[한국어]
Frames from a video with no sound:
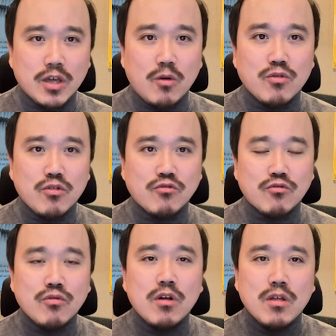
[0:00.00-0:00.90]

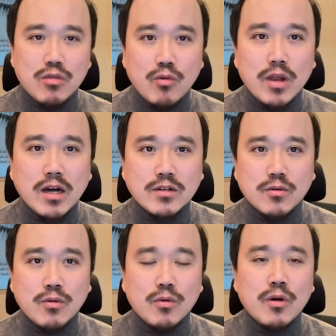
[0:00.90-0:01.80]
결론적으로
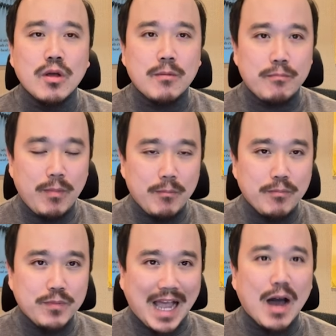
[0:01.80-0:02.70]
소량으로
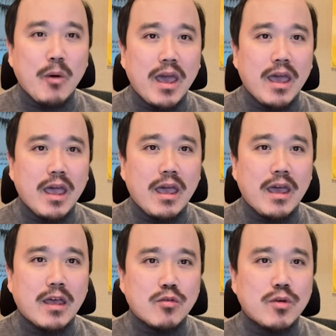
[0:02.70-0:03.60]
다회,
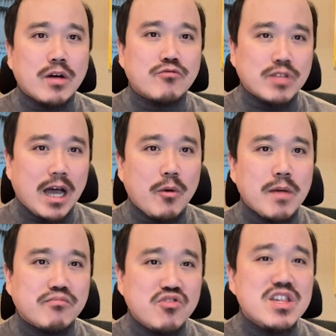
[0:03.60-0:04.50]
예, 소량으로
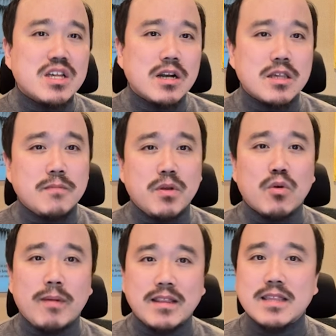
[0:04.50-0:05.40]
다회 분실을 하실
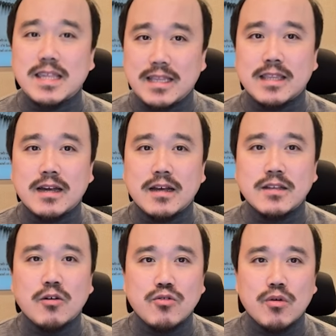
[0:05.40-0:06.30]
필요가 반드시
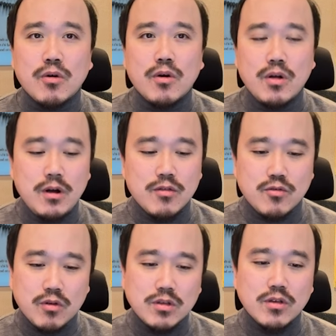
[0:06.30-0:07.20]
있다라는 거죠.
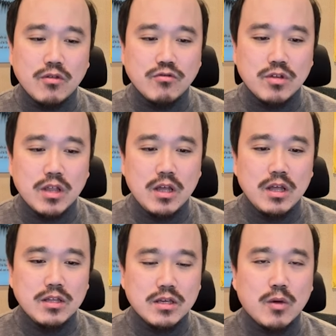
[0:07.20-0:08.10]
저 같은 경우는
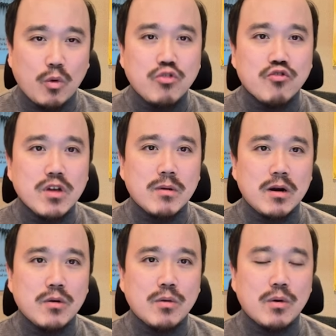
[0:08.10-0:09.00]
특히
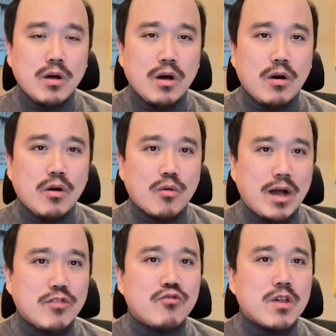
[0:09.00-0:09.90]
고추야말로 어,
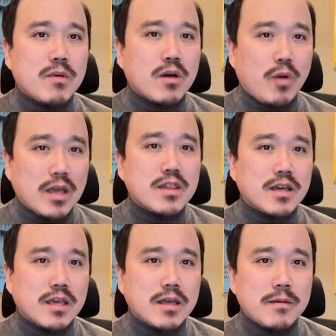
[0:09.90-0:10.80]
관주 재배가
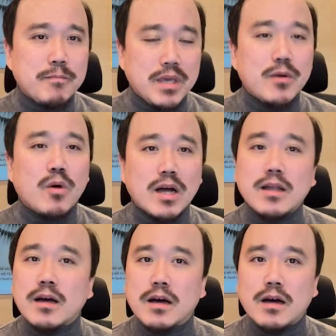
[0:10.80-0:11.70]
굉장히
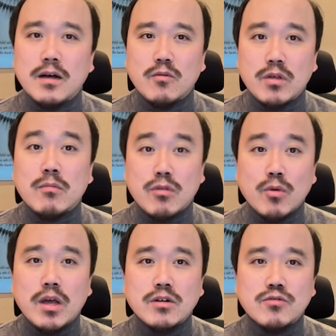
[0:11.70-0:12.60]
필요하다. 왜냐면
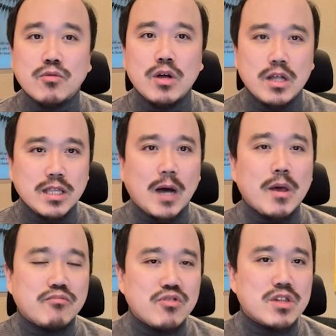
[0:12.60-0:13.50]
소량으로
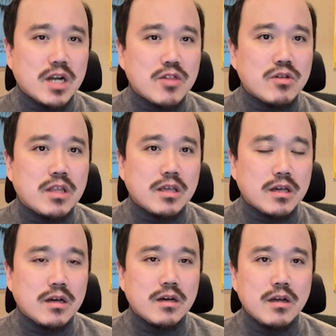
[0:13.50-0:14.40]
다회 분실을 하셔야
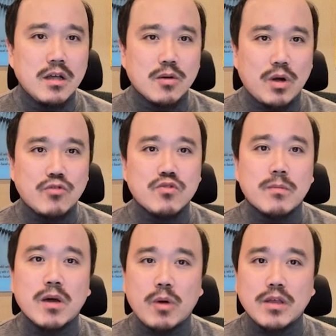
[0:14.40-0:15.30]
되니까 관주
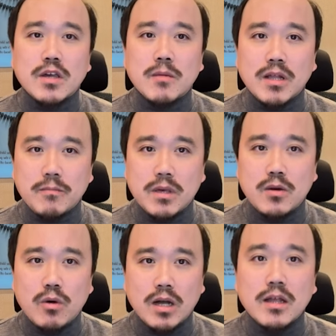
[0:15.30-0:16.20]
재배가 굉장히 많이
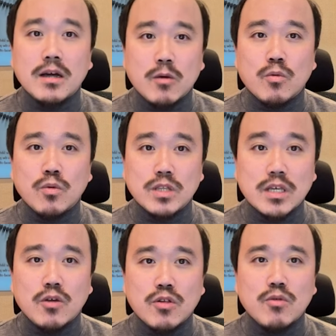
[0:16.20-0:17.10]
필요하다라고
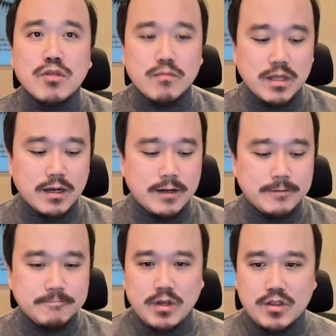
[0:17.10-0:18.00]
느껴지고 있습니다.
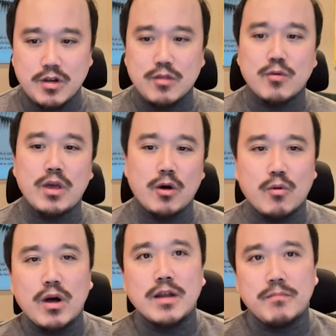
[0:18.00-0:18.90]
예, 질소의
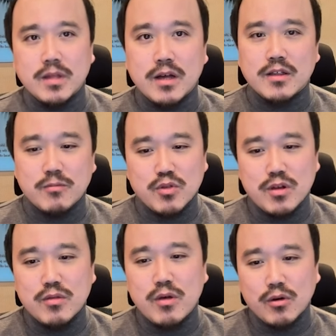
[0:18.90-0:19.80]
역할입니다. 뭐
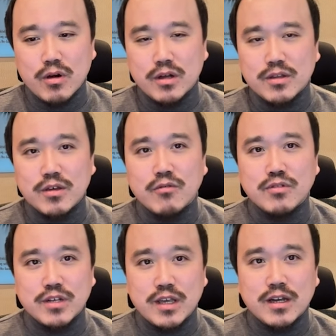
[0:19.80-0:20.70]
질소의 역할 같은
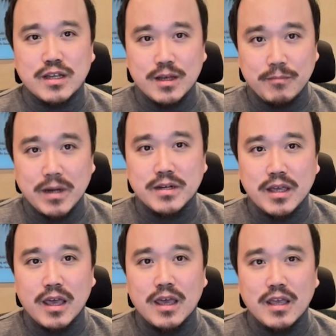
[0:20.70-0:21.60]
경우는 그냥
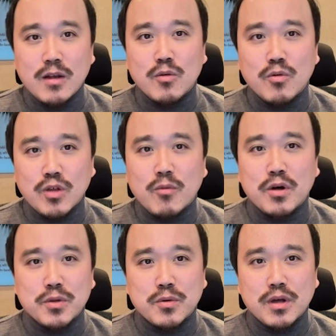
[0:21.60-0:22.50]
빠르게 읽고
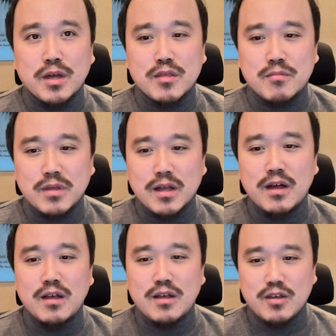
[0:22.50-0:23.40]
넘어가도록 하겠습니다.
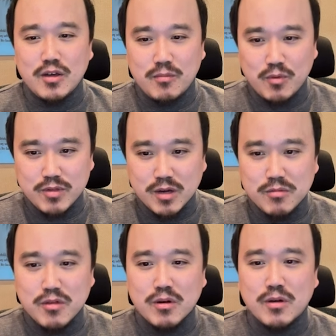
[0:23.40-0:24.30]
염록체
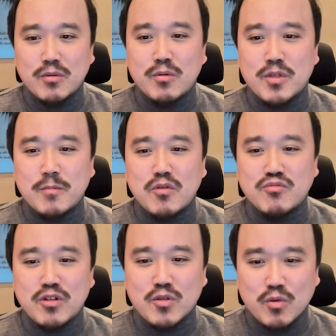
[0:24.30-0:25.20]
합성하고 세포
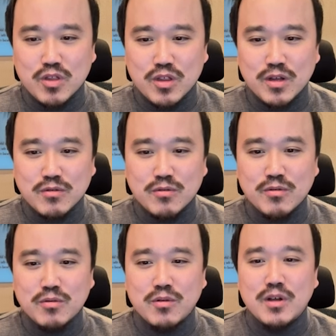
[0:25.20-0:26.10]
분열
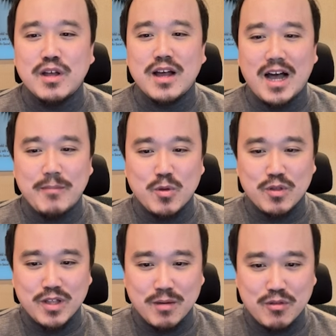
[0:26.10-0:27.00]
촉진하고
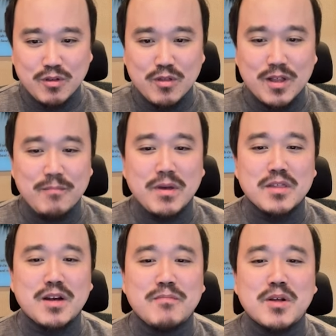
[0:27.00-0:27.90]
아미노산이 합성돼서
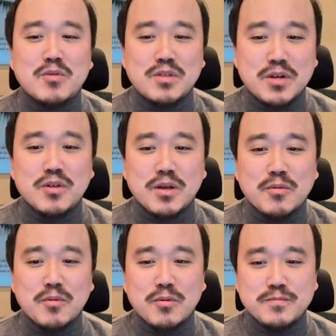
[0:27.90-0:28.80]
단백질 함량도
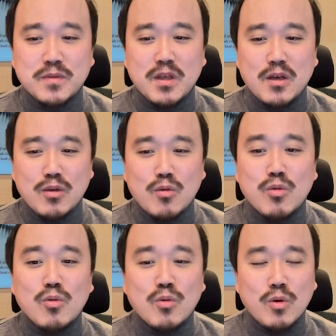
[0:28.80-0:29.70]
늘어나고
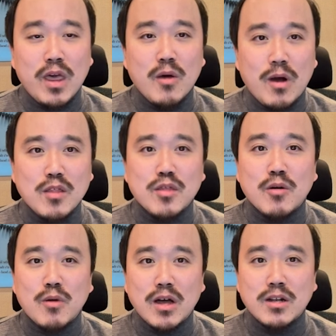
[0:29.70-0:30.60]
효소의
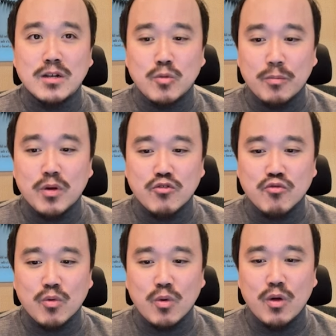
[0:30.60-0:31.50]
활성화를
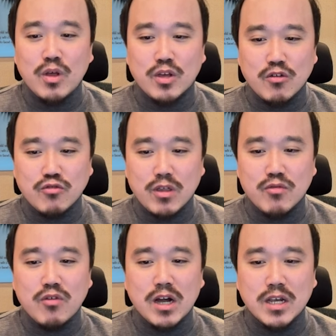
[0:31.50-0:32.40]
높여주고 결국에
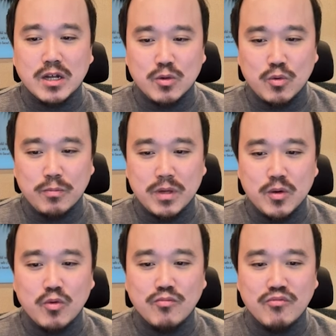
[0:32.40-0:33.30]
수확량도
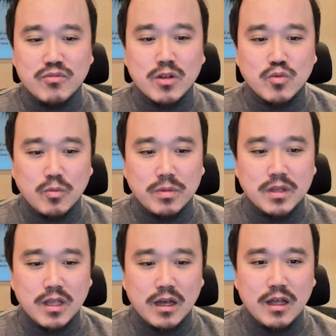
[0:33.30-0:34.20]
높이고 품질도
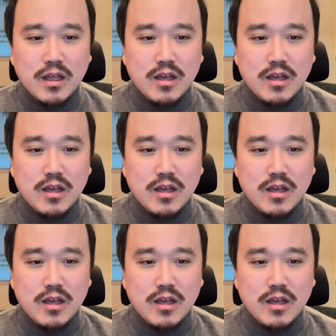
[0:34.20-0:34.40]
높인다.